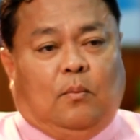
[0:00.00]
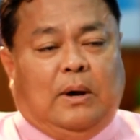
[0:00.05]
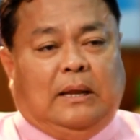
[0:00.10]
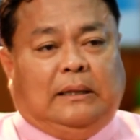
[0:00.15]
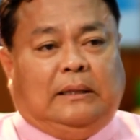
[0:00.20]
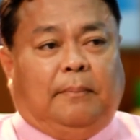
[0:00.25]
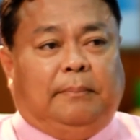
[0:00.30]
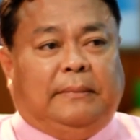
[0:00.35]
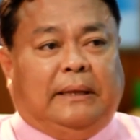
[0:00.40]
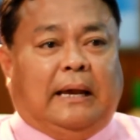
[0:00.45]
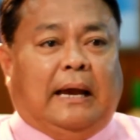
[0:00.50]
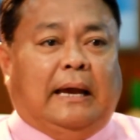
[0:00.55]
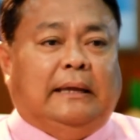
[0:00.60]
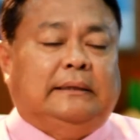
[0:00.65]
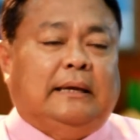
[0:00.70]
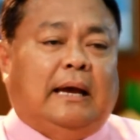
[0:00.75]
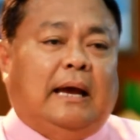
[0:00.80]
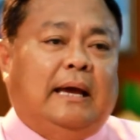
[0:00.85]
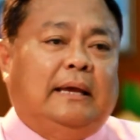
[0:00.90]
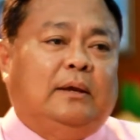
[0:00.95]
ว่าทำยังไง
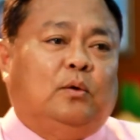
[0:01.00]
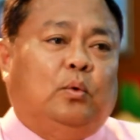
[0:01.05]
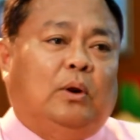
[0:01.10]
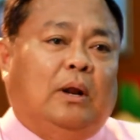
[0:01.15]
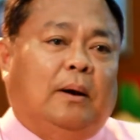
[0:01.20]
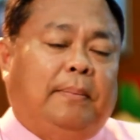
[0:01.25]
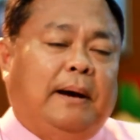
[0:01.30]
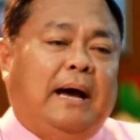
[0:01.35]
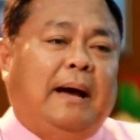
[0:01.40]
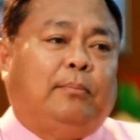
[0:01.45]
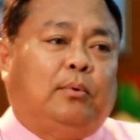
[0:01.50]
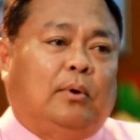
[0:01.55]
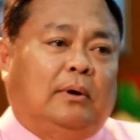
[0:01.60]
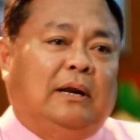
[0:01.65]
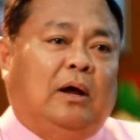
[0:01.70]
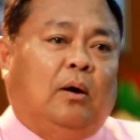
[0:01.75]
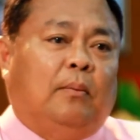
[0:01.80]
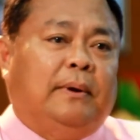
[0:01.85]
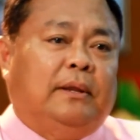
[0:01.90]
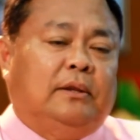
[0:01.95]
จะให้คุณภาพขอ
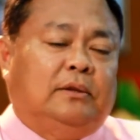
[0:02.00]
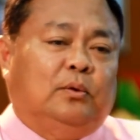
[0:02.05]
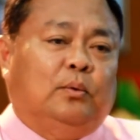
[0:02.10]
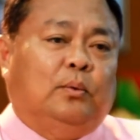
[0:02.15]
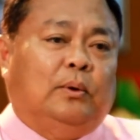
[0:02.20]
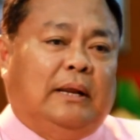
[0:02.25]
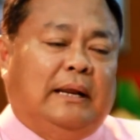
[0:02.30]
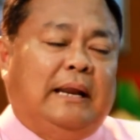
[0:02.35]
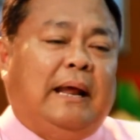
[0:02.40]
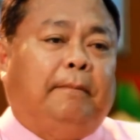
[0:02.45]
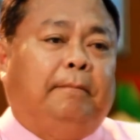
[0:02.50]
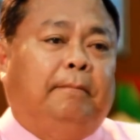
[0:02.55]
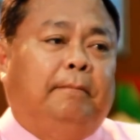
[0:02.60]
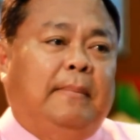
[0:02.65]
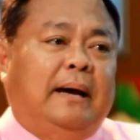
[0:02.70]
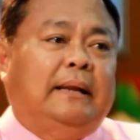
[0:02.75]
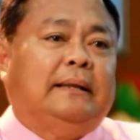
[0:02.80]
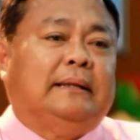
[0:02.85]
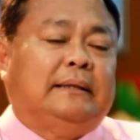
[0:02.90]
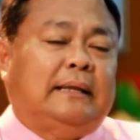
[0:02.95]
งเราไปสู่ระดับ
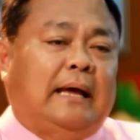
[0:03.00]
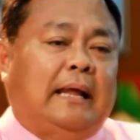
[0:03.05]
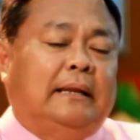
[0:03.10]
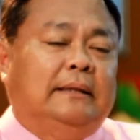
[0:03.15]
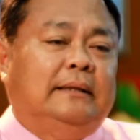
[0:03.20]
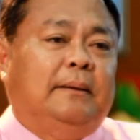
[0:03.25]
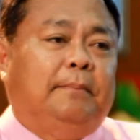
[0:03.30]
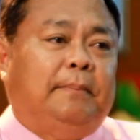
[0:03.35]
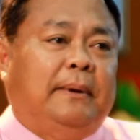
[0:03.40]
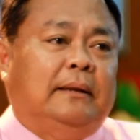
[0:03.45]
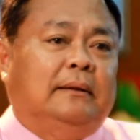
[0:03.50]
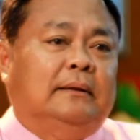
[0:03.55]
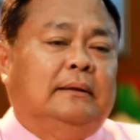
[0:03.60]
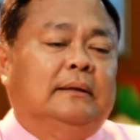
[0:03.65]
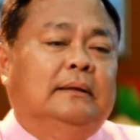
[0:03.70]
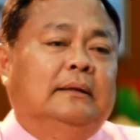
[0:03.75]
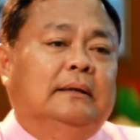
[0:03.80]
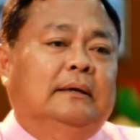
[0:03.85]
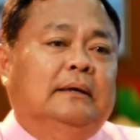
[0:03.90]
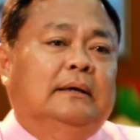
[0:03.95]
มาตรฐานที่เป็น
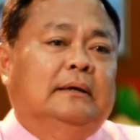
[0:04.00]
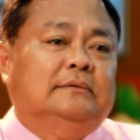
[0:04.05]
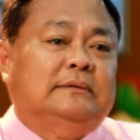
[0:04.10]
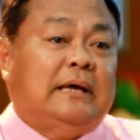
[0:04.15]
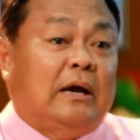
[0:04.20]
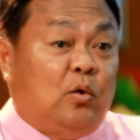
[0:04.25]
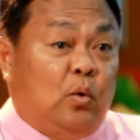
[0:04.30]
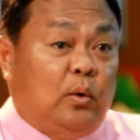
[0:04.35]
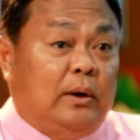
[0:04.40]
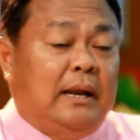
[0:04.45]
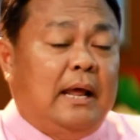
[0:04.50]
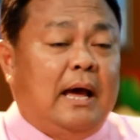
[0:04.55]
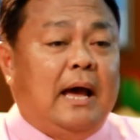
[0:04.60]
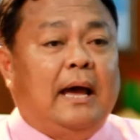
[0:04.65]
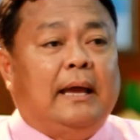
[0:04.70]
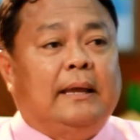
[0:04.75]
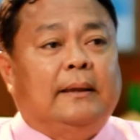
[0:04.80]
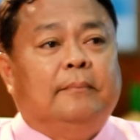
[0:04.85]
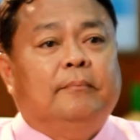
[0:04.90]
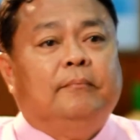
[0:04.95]
สากล
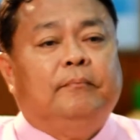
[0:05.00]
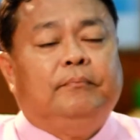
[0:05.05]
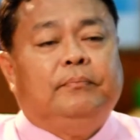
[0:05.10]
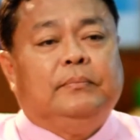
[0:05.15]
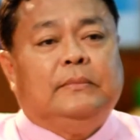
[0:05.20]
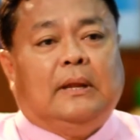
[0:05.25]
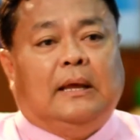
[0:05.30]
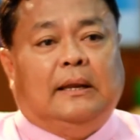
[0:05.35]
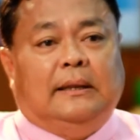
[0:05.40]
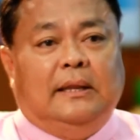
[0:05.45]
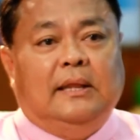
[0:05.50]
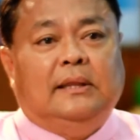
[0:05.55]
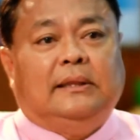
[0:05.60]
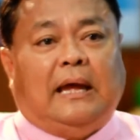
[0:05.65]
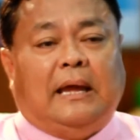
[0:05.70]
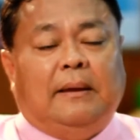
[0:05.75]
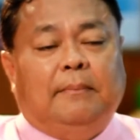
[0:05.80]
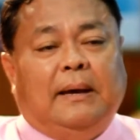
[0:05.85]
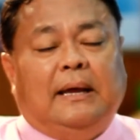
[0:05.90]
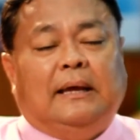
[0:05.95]
ได้ นิ
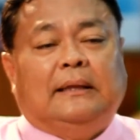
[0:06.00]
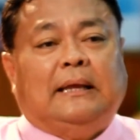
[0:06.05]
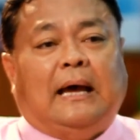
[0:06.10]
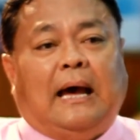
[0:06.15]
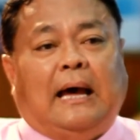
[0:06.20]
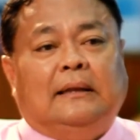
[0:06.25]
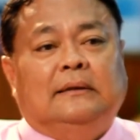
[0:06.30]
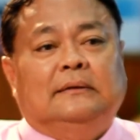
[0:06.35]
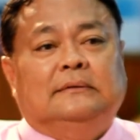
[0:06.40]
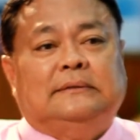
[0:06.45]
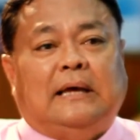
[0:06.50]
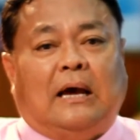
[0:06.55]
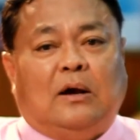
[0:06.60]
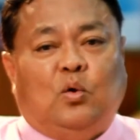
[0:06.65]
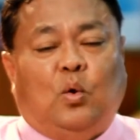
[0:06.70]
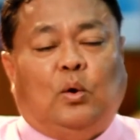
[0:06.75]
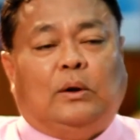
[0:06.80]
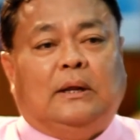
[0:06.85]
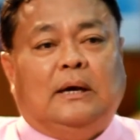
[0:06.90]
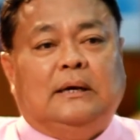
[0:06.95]
สัยมาตรฐานสา
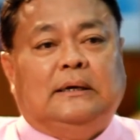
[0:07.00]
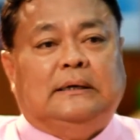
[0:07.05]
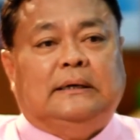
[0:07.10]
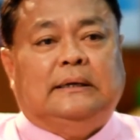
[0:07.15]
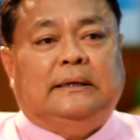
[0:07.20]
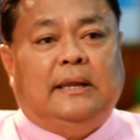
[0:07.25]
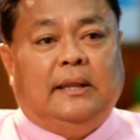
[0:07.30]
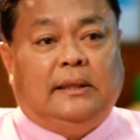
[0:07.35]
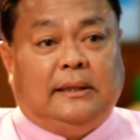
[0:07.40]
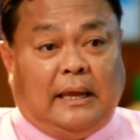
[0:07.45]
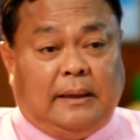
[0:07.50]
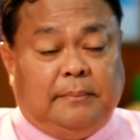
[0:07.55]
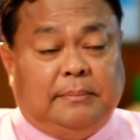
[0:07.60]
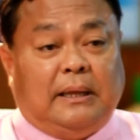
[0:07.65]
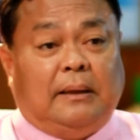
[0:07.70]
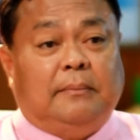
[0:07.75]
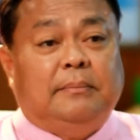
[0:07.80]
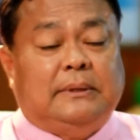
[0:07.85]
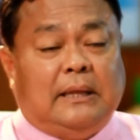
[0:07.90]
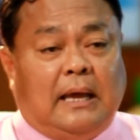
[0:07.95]
กลก็คือ นิสัยป
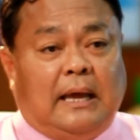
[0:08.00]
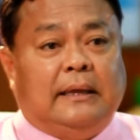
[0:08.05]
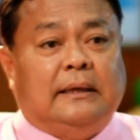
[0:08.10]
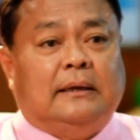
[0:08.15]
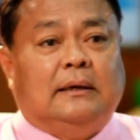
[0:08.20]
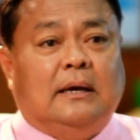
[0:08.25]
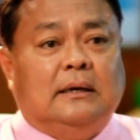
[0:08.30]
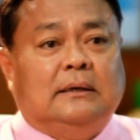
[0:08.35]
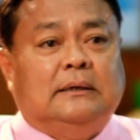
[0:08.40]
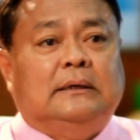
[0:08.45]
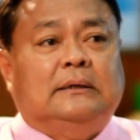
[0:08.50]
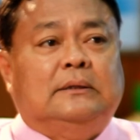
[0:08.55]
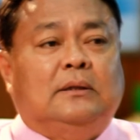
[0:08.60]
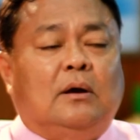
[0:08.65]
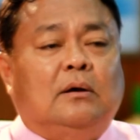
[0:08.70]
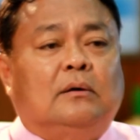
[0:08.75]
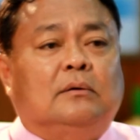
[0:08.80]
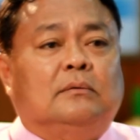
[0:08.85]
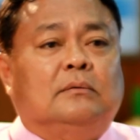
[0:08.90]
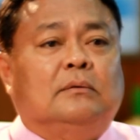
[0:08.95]
ระชาธิปไตยก็คือ
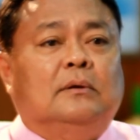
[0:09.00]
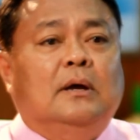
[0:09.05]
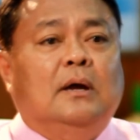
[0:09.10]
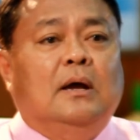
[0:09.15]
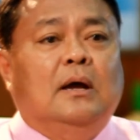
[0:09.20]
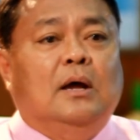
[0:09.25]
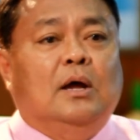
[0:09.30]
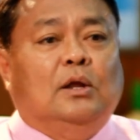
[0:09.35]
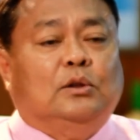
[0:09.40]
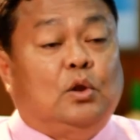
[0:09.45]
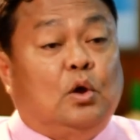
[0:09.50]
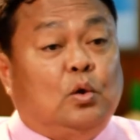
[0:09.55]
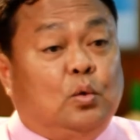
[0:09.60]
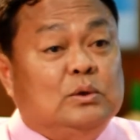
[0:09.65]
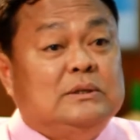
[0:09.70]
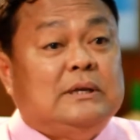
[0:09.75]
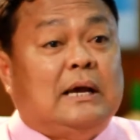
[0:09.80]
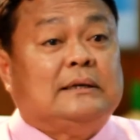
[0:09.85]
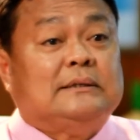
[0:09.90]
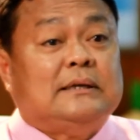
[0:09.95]
ต้องต้อง
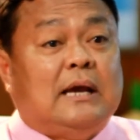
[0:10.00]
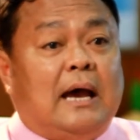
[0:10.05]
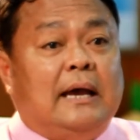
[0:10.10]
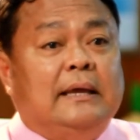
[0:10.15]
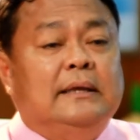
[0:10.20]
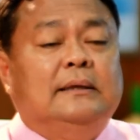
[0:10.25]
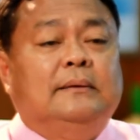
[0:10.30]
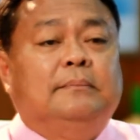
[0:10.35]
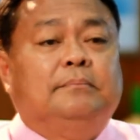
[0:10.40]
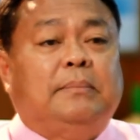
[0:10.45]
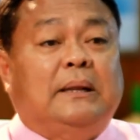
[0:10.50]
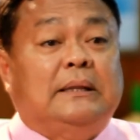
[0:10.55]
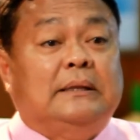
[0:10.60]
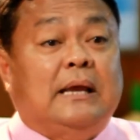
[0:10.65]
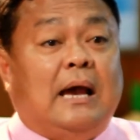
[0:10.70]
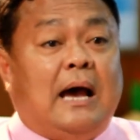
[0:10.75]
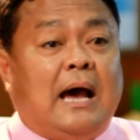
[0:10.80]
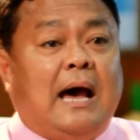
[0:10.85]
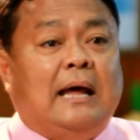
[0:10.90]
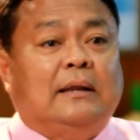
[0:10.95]
รู้จักใช้ปัญ
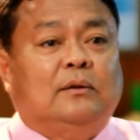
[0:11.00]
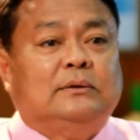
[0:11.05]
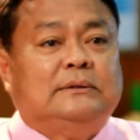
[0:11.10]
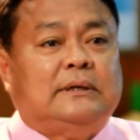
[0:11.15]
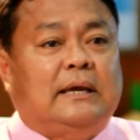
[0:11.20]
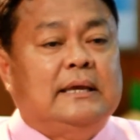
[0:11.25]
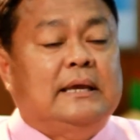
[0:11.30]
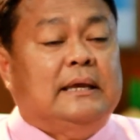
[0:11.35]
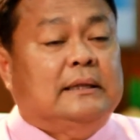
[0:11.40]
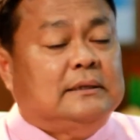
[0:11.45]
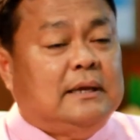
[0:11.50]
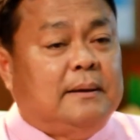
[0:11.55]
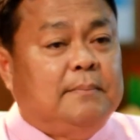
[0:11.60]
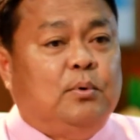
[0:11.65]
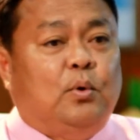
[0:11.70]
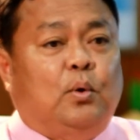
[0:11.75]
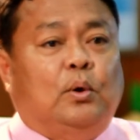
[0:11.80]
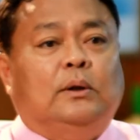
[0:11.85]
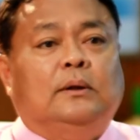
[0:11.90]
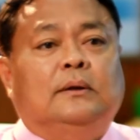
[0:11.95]
ญาต้องใช้เหตุใช้
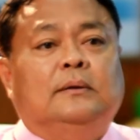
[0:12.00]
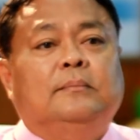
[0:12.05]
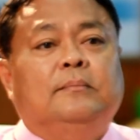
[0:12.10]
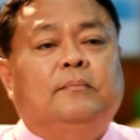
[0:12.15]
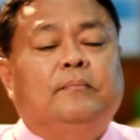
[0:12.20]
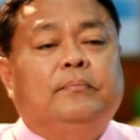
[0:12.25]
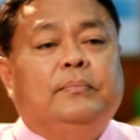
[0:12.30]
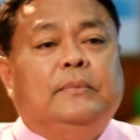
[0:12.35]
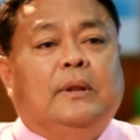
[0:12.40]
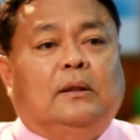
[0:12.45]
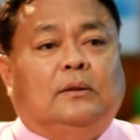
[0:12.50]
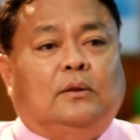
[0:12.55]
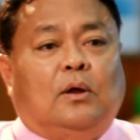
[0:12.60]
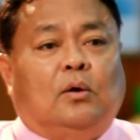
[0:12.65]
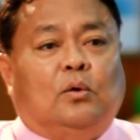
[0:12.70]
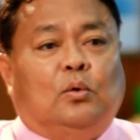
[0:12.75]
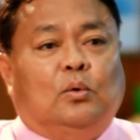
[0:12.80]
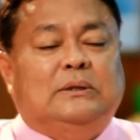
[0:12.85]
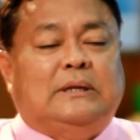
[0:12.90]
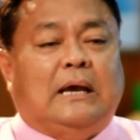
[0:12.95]
ผล
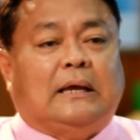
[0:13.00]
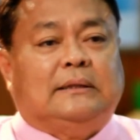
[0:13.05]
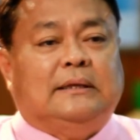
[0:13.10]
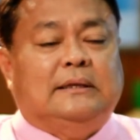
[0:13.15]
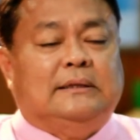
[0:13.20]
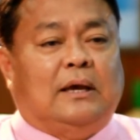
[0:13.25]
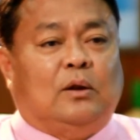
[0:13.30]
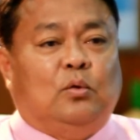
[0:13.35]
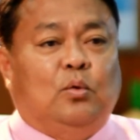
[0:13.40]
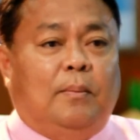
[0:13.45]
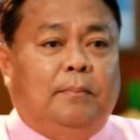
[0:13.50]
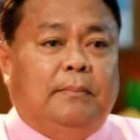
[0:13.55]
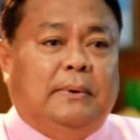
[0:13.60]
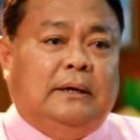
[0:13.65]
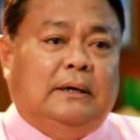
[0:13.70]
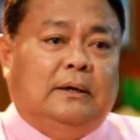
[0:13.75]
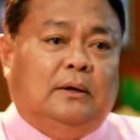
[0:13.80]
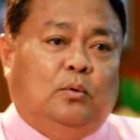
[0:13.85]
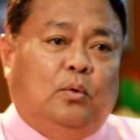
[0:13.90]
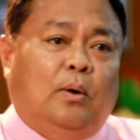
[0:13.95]
ต้องรู้จักที่จะร่วม
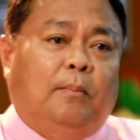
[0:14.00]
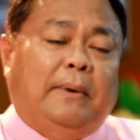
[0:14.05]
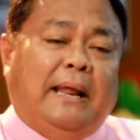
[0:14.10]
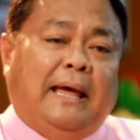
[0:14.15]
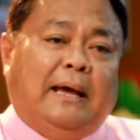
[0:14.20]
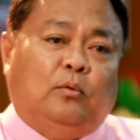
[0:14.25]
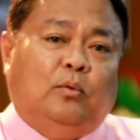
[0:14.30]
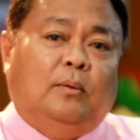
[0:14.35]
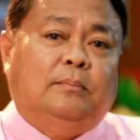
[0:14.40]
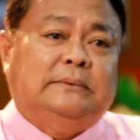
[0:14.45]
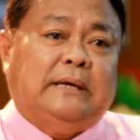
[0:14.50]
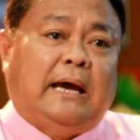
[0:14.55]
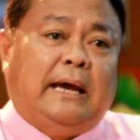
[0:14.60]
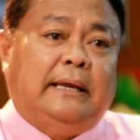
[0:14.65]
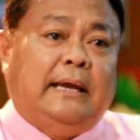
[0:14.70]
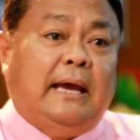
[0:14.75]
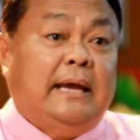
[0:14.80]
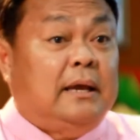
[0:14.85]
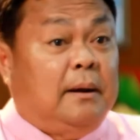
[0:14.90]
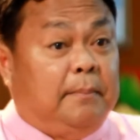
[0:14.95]
มือร่วมแรงร่วมใจ
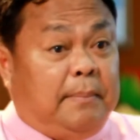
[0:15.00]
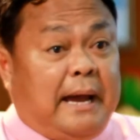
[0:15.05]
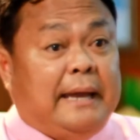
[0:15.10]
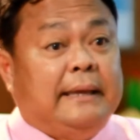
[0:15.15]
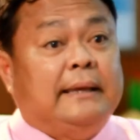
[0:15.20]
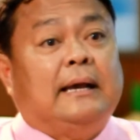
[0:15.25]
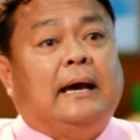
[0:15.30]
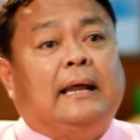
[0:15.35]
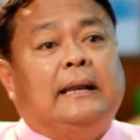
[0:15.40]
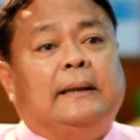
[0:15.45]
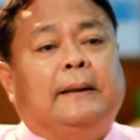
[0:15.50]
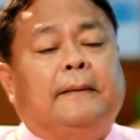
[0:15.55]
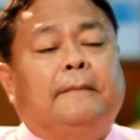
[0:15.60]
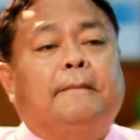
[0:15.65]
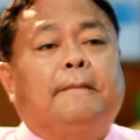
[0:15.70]
ให้อภัยกัน